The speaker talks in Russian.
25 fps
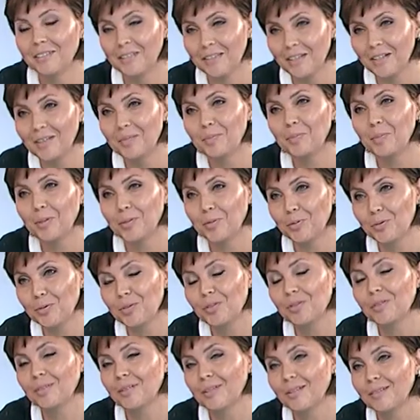в день? Да,
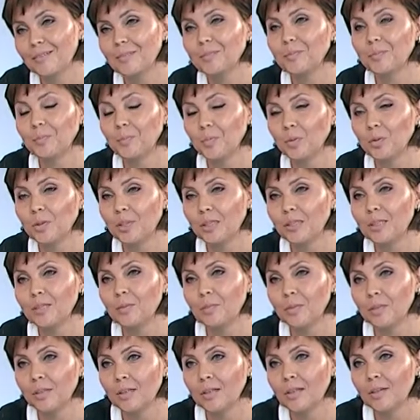положенные пол-литра
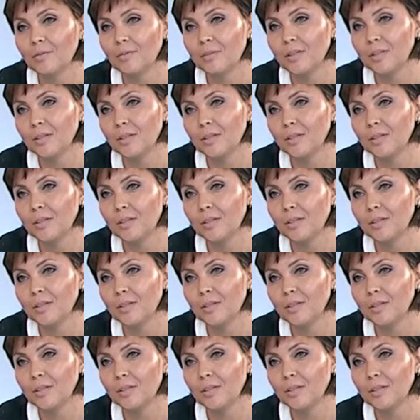молока в